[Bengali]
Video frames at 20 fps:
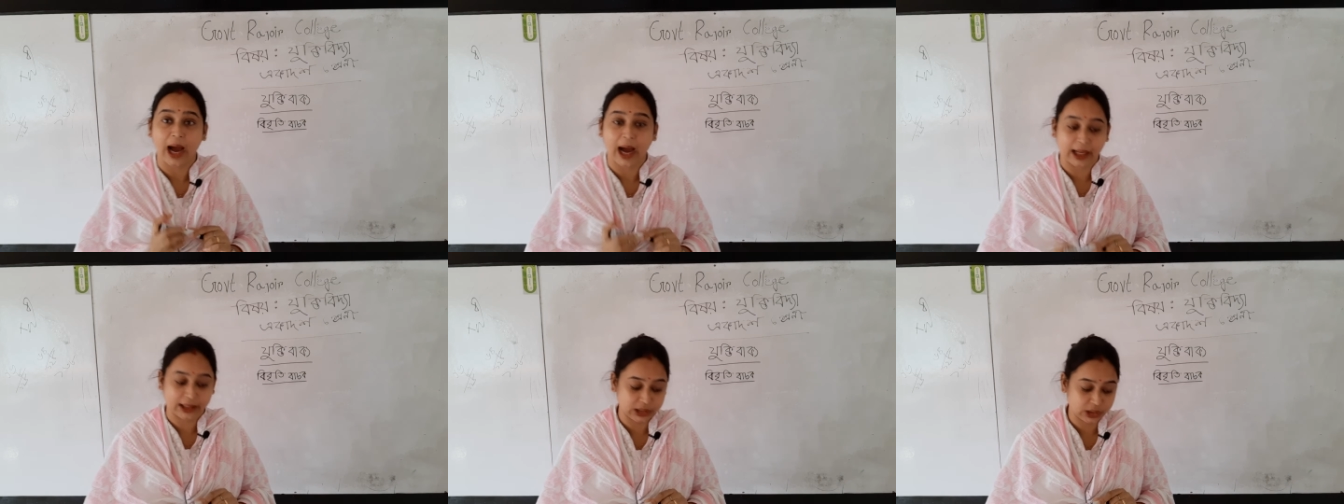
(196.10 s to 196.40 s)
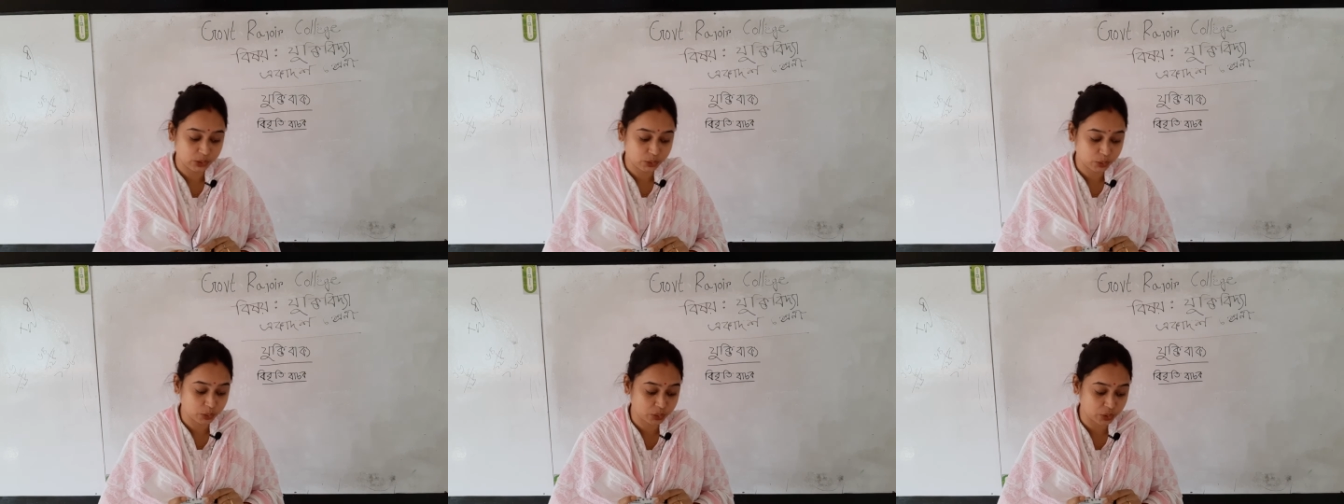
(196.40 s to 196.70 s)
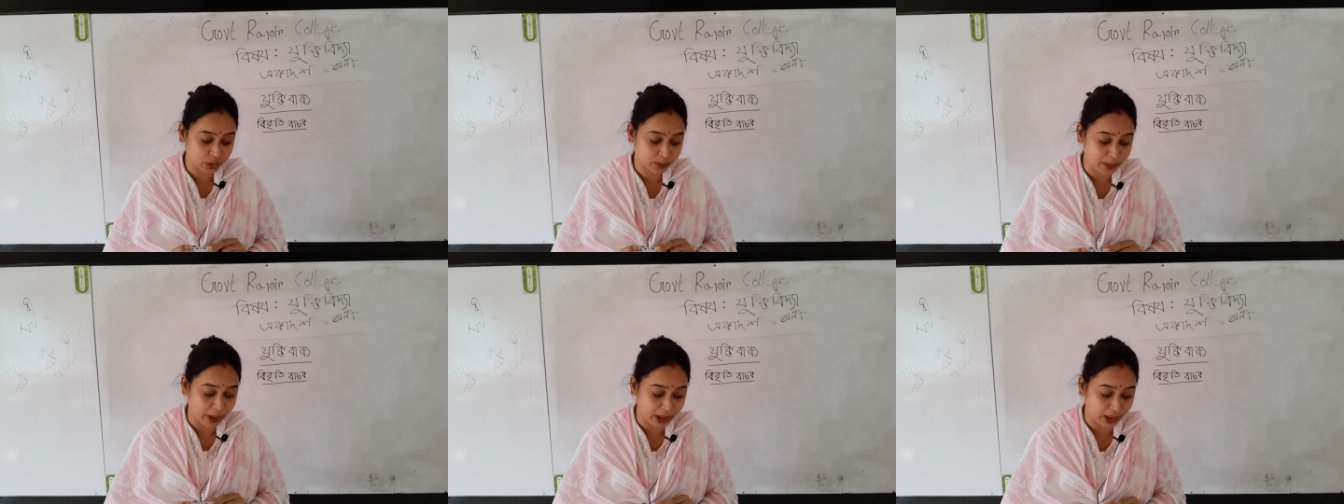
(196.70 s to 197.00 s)

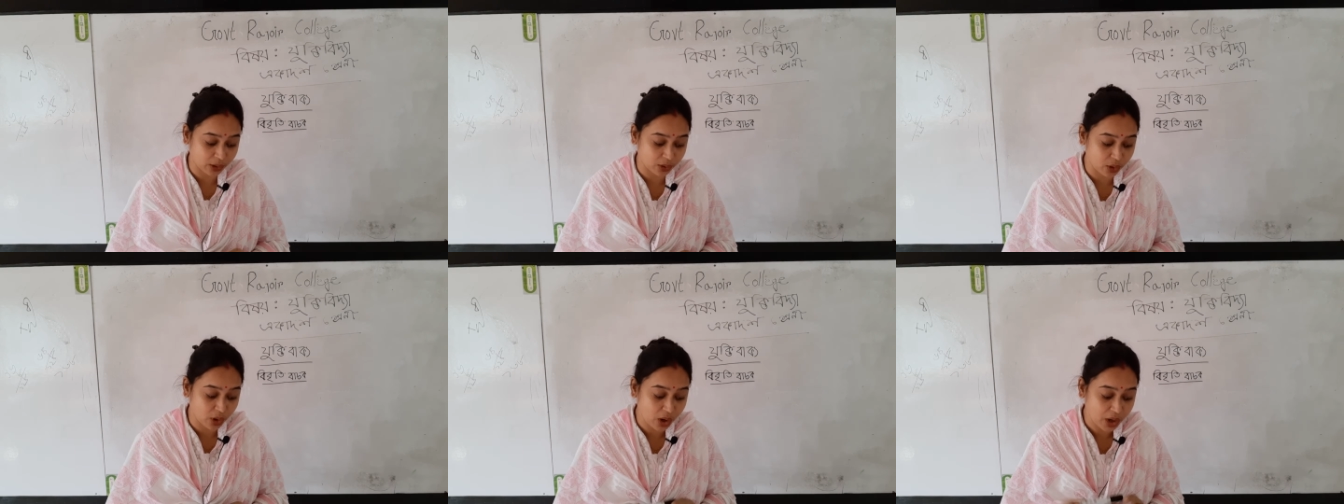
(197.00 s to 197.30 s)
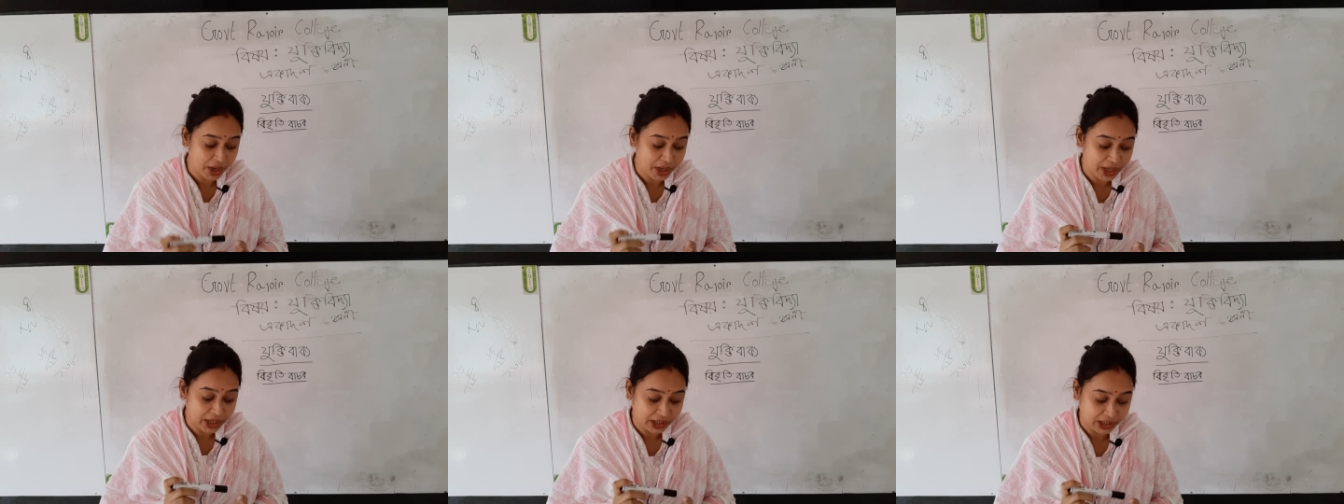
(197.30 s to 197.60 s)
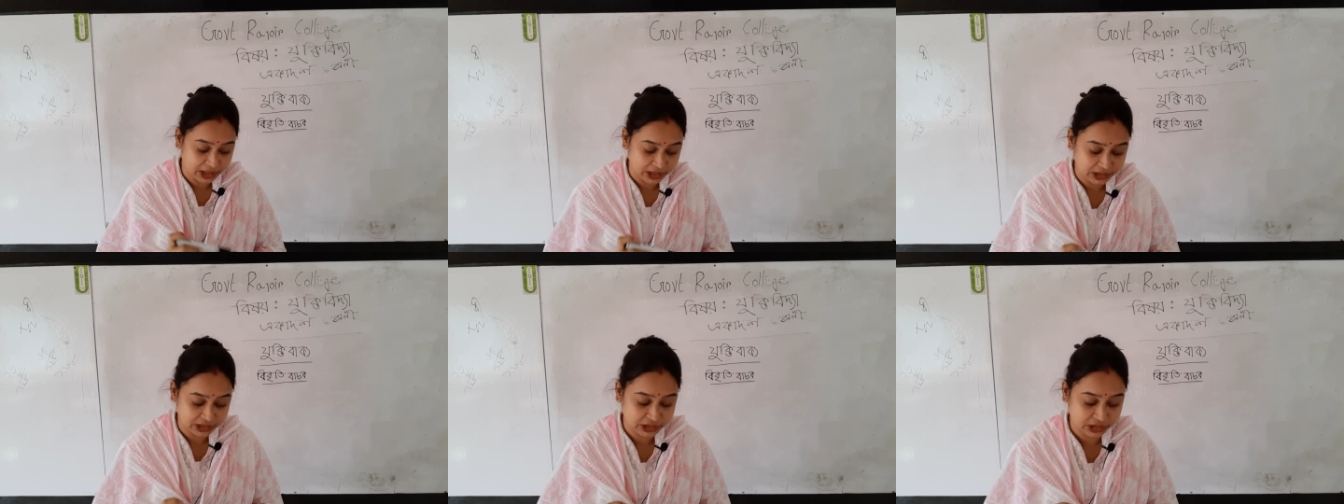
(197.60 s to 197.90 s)
আদেশসূচক বাক্য
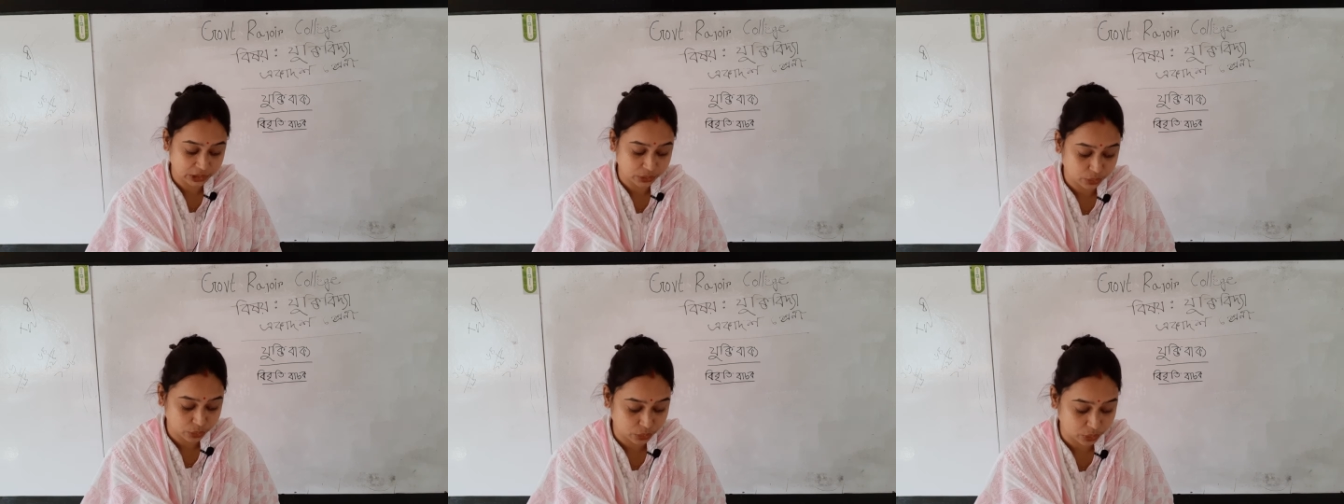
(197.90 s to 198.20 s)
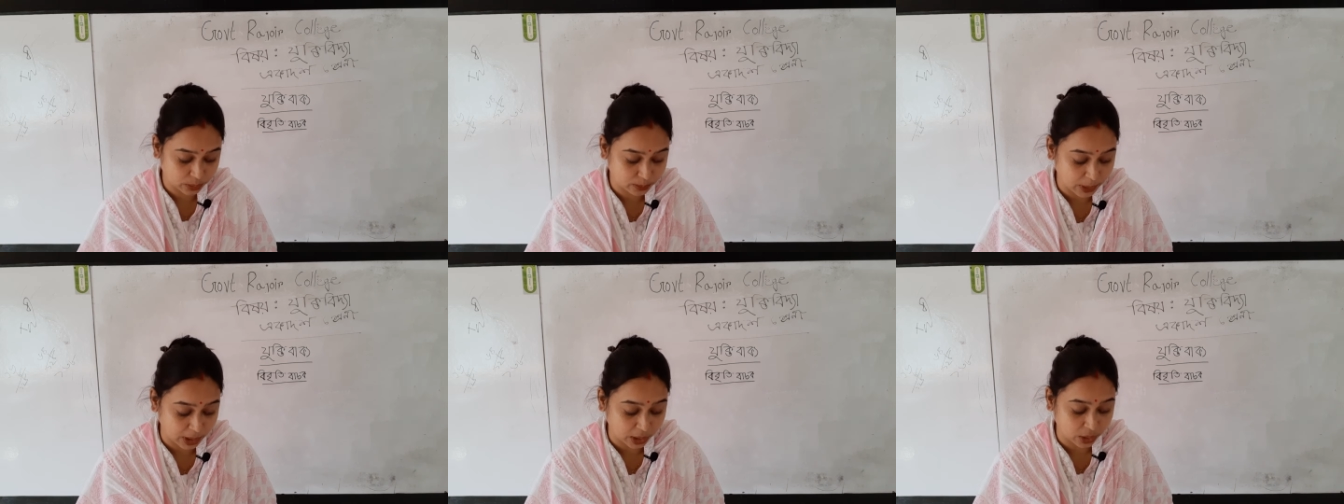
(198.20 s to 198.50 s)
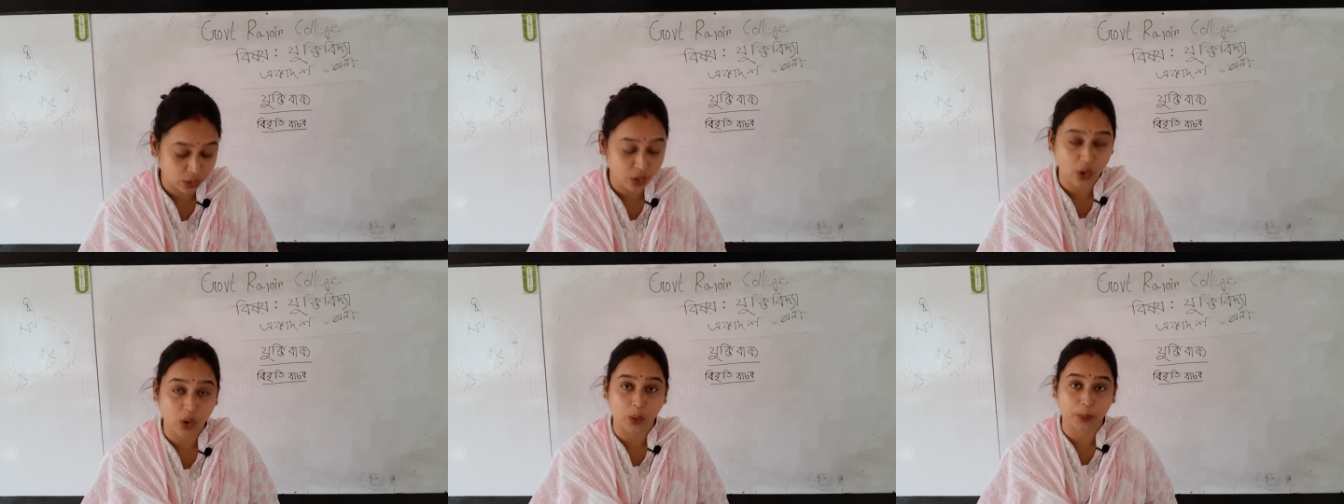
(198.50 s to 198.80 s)
ঈর্ষাসূচক
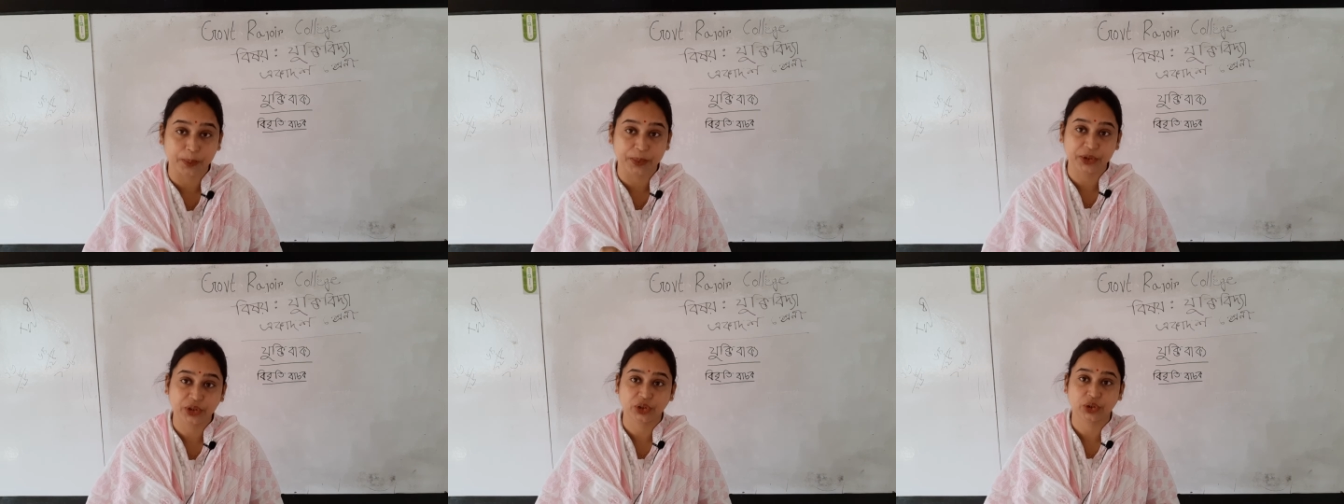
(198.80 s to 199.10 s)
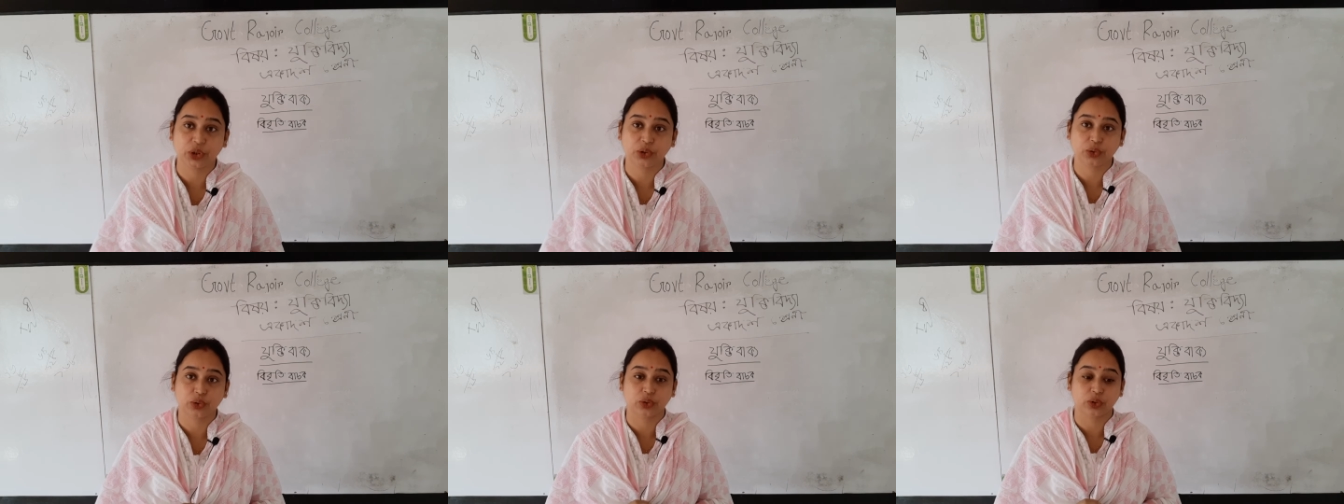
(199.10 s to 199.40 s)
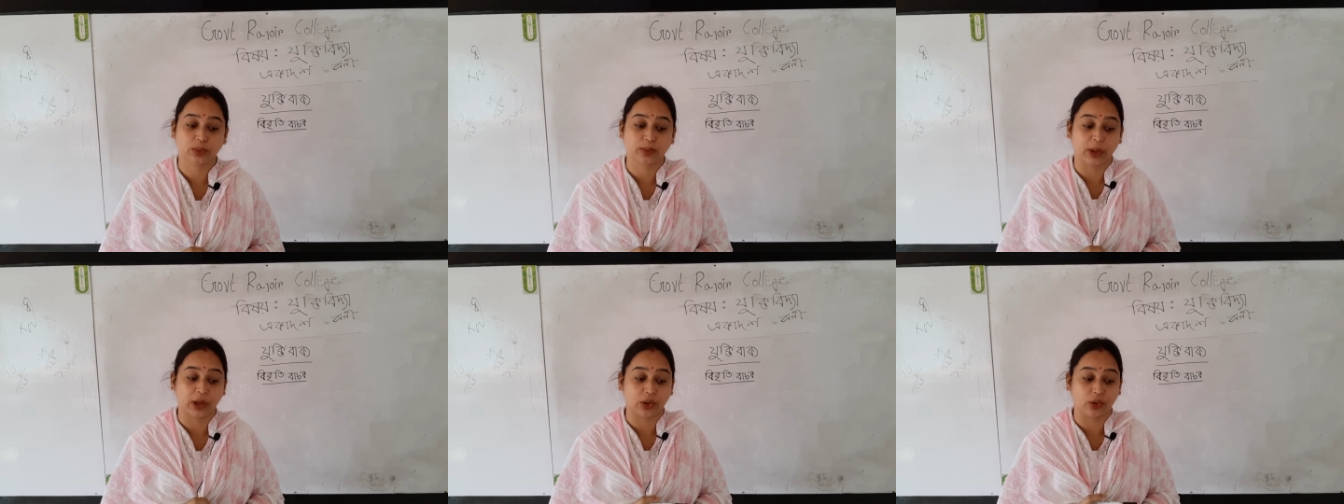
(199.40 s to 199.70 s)
বাক্য ও
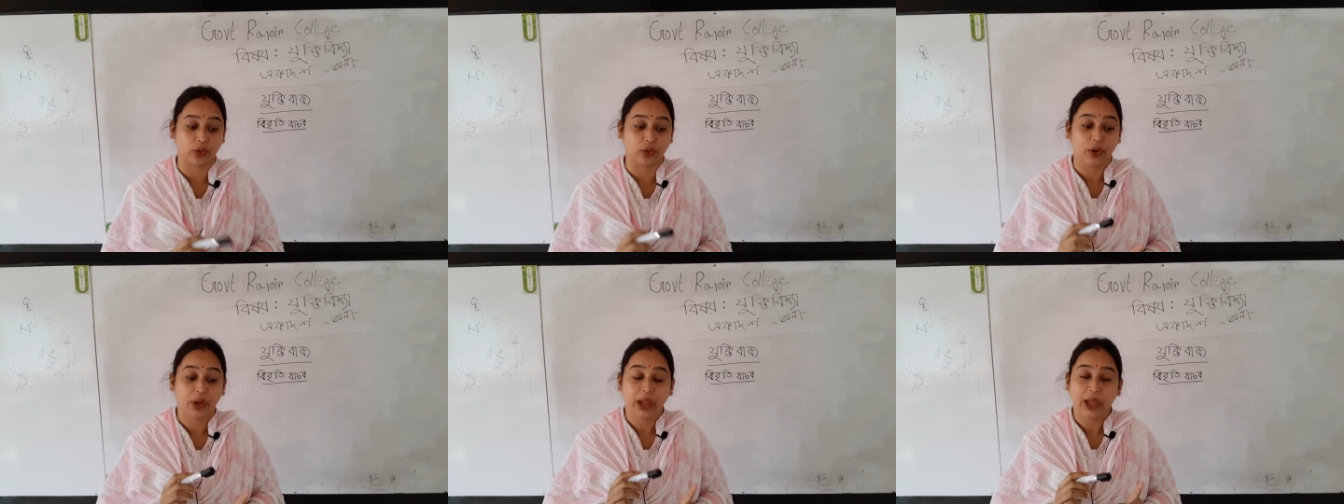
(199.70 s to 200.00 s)
বিশ্বসূচক বাক্য